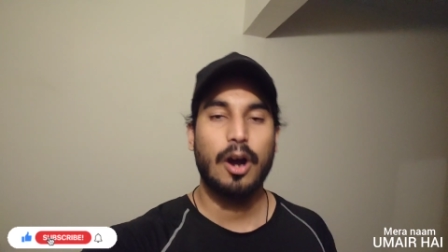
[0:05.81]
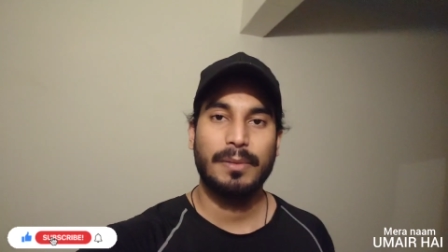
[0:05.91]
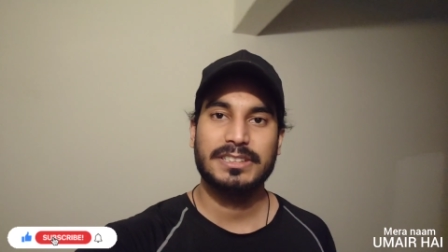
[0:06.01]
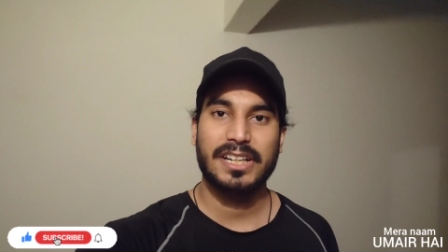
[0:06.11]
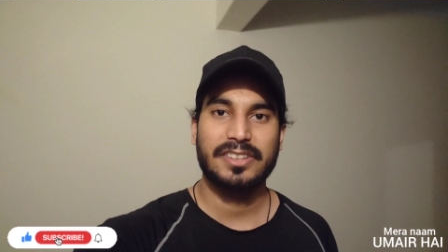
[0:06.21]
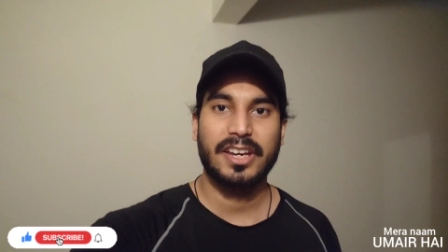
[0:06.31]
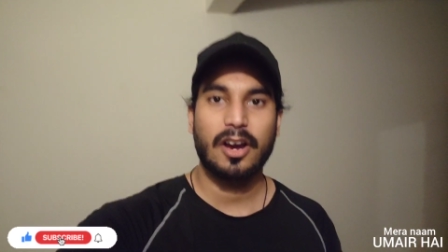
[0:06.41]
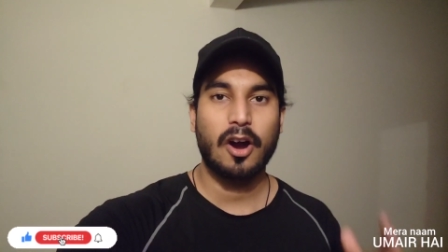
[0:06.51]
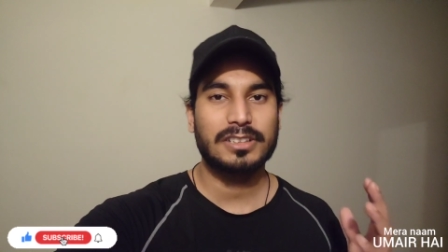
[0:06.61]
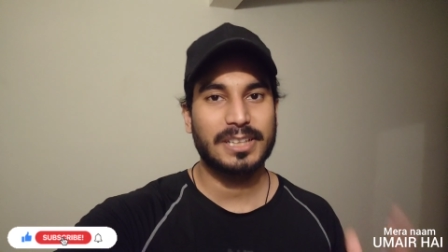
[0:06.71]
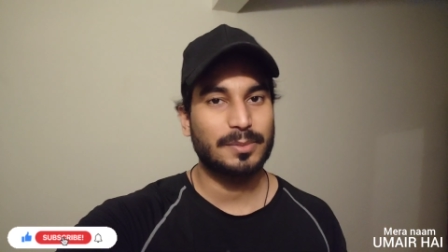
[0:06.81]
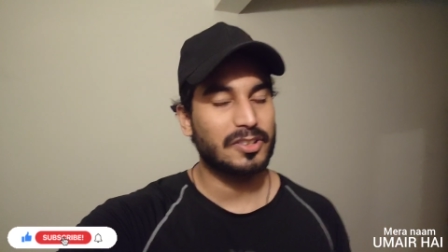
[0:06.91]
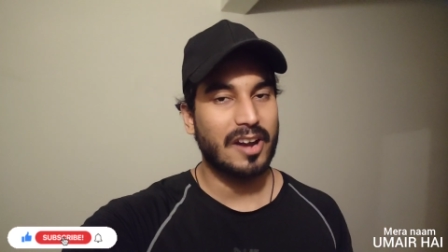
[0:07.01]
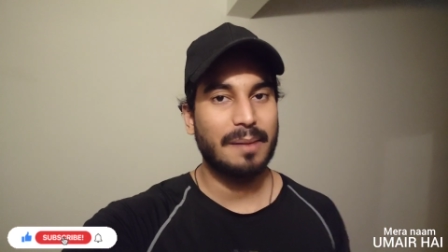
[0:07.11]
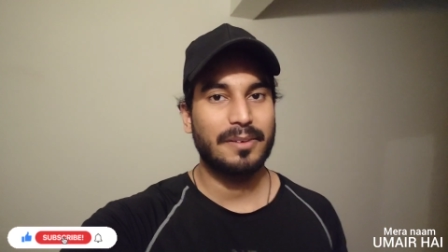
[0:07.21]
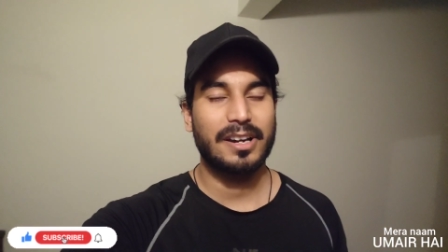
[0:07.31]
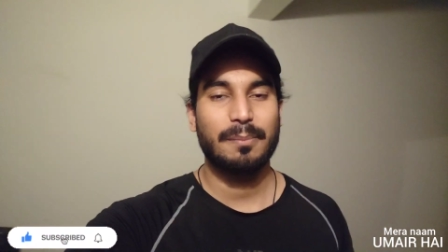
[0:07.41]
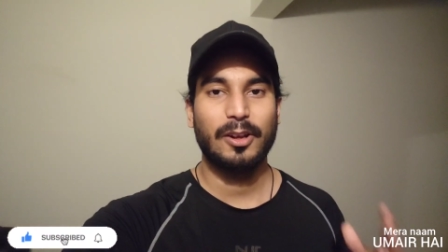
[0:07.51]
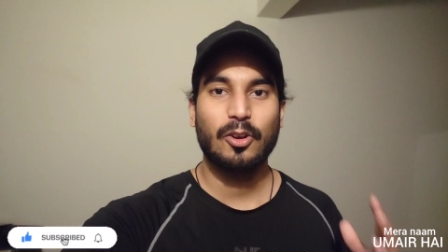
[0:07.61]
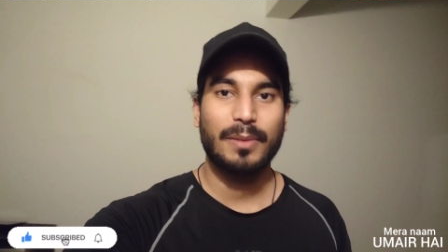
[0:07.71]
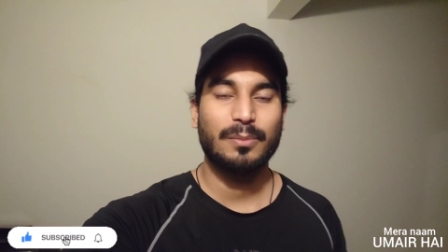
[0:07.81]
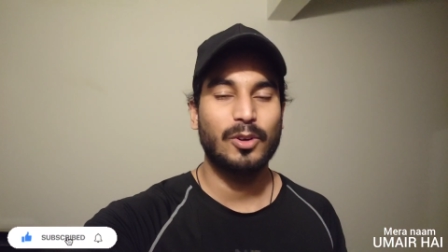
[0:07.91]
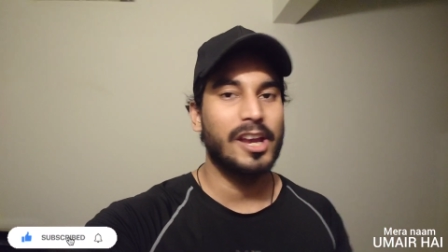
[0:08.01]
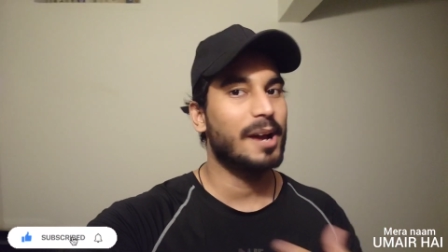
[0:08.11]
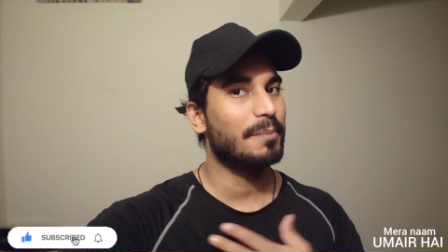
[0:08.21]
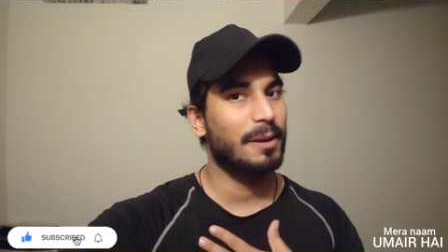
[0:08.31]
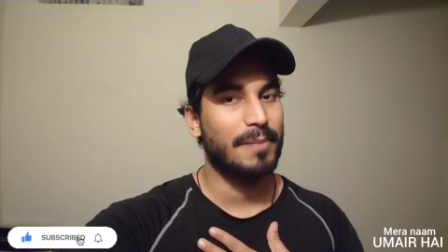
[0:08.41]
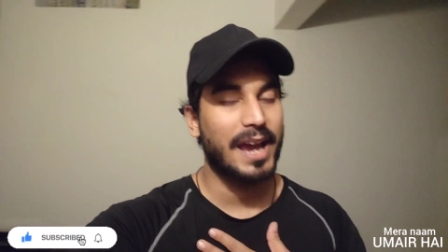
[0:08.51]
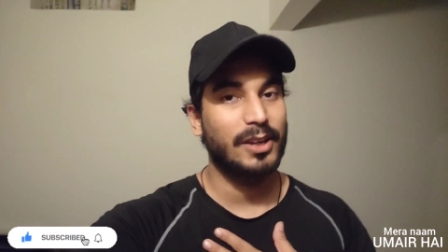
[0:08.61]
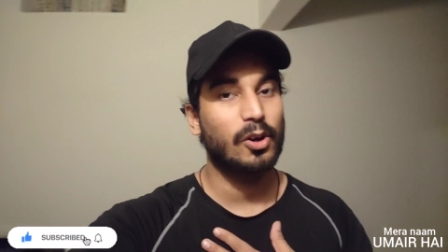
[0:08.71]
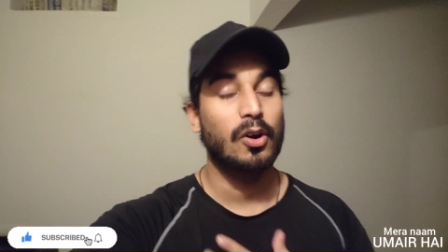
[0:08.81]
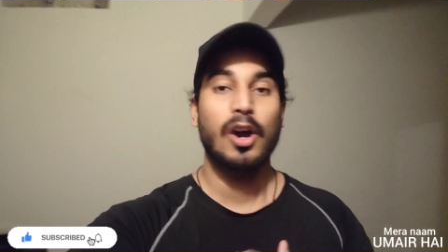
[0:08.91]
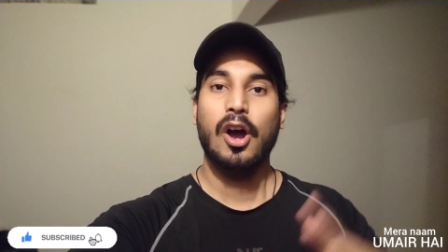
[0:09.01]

कमेंट्स कर दीजिएगा और सब्सक्राइब करना बिल्कुल मत भूलिएगा अपने भाई को